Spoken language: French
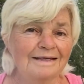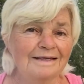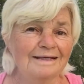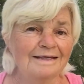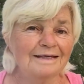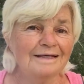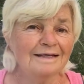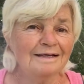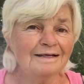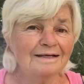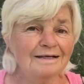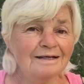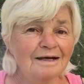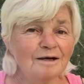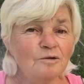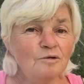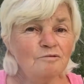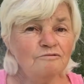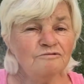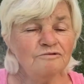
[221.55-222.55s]
Il y a
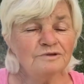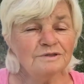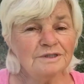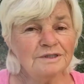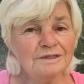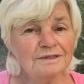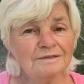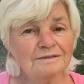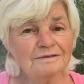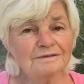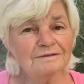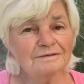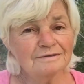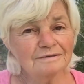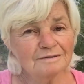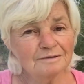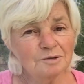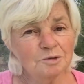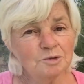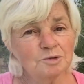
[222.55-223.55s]
là où vous
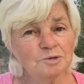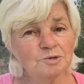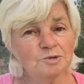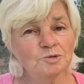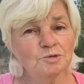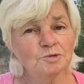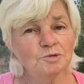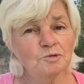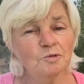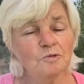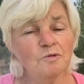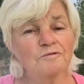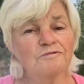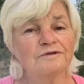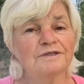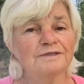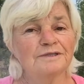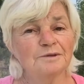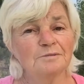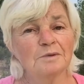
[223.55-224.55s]
êtes au jour où on
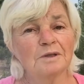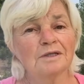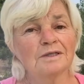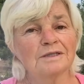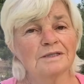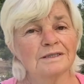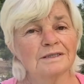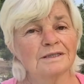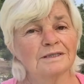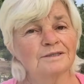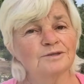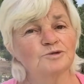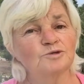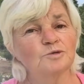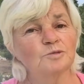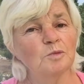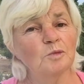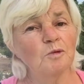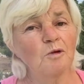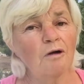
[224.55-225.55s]
va démarrer
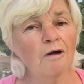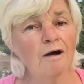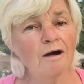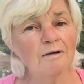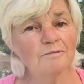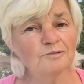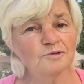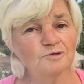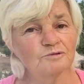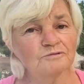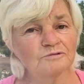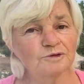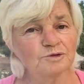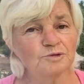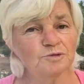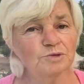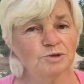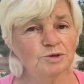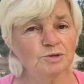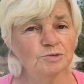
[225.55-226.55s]
ce programme de
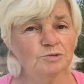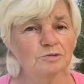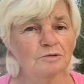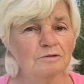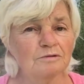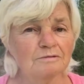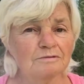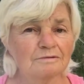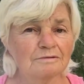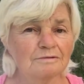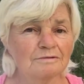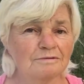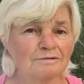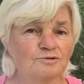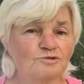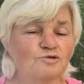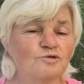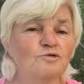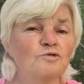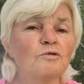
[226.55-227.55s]
28 jours,
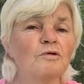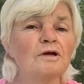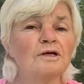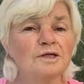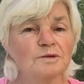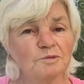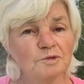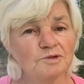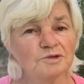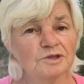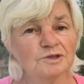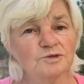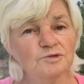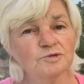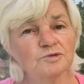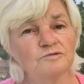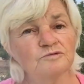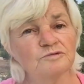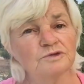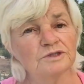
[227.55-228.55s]
selon
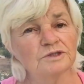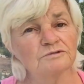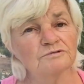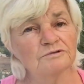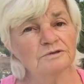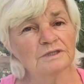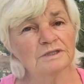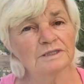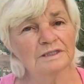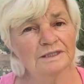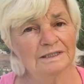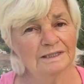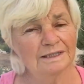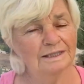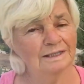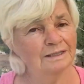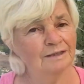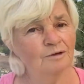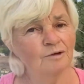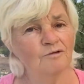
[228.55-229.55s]
l'alimentation que vous avez,
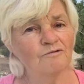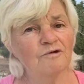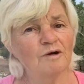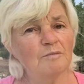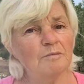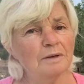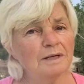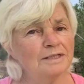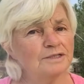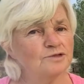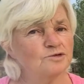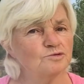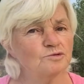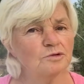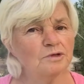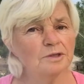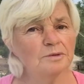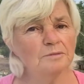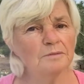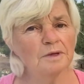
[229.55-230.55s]
on va pas être
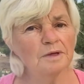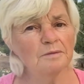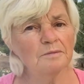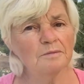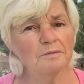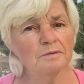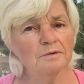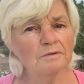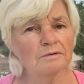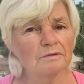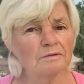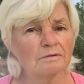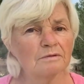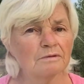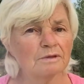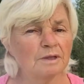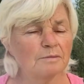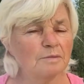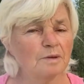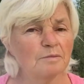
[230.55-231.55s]
sur euh, les
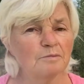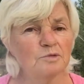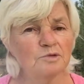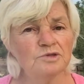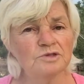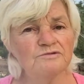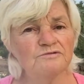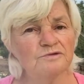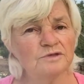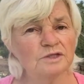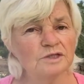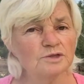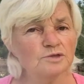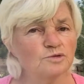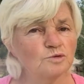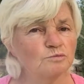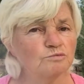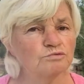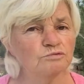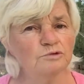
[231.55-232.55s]
mêmes,
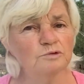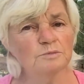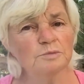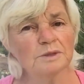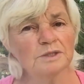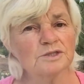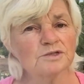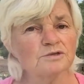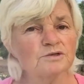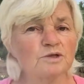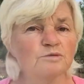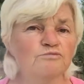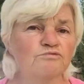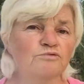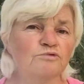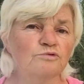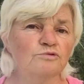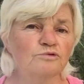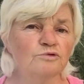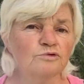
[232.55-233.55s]
modifications pour une personne et
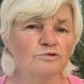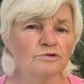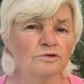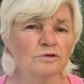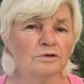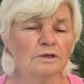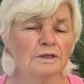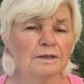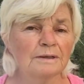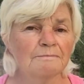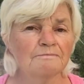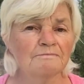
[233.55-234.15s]
pour une autre.